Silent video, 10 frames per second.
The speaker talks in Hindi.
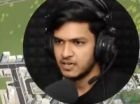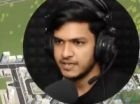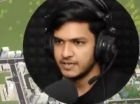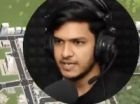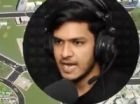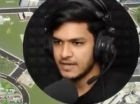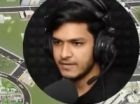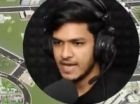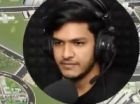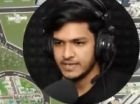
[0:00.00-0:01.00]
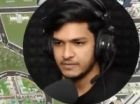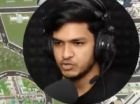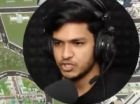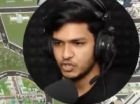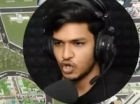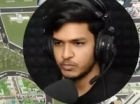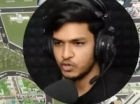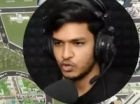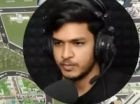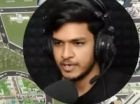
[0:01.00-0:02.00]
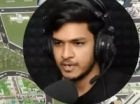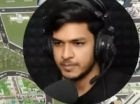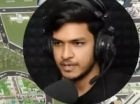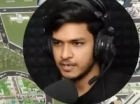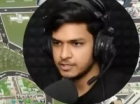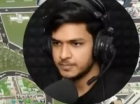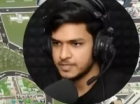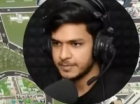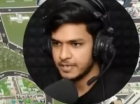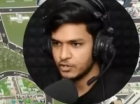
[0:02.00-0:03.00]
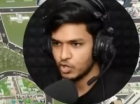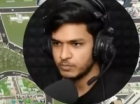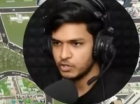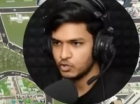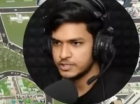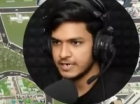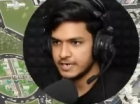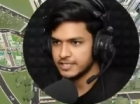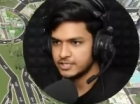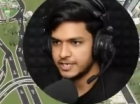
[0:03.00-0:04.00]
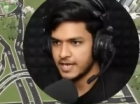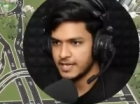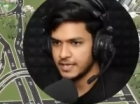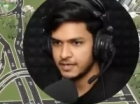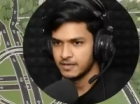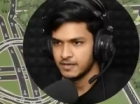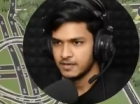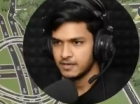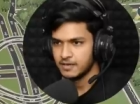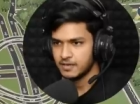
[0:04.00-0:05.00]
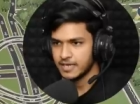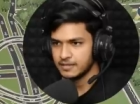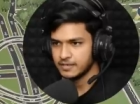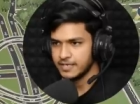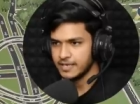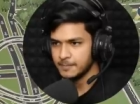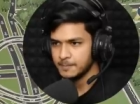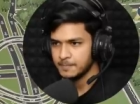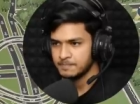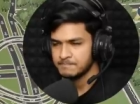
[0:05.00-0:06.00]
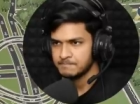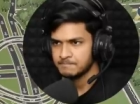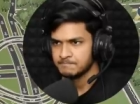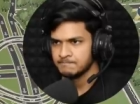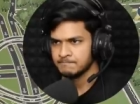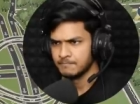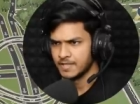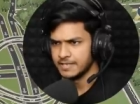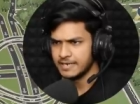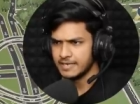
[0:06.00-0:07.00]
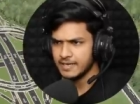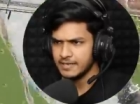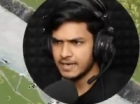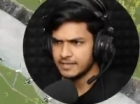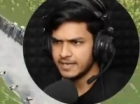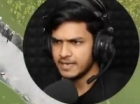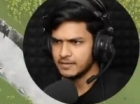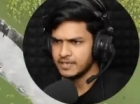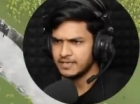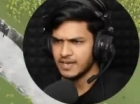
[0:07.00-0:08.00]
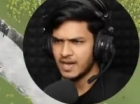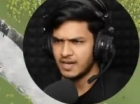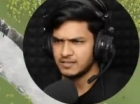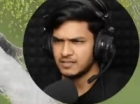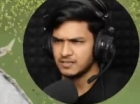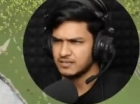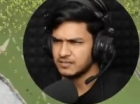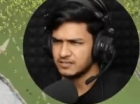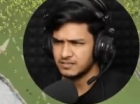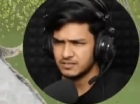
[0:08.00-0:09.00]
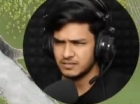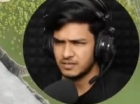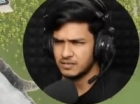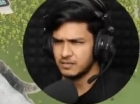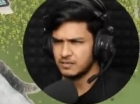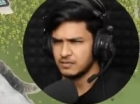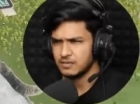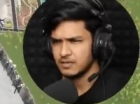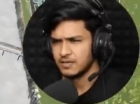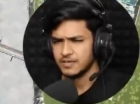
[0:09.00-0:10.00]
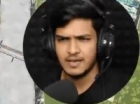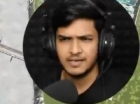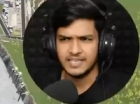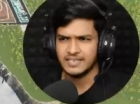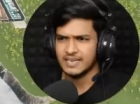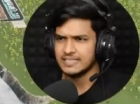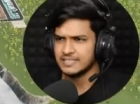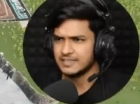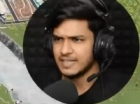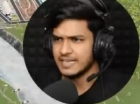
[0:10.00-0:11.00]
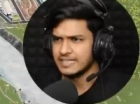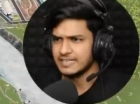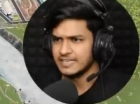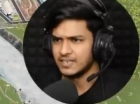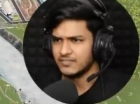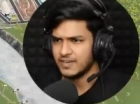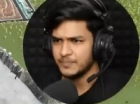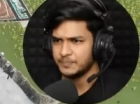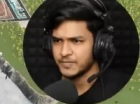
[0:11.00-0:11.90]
अरे यार ये हाईवे हाईवे नहीं मुझे नॉर्मल रोड बनाना पड़ेगा सबसे पहले नॉर्मल रोड से गाड़ियाँ स्ट्रेट आएंगी यहाँ तक ठीक है हम्म ये ठीक है यहाँ तक एरिया नहीं यहाँ तक या ठीक है गाइज इतना आई थिंक इनफ है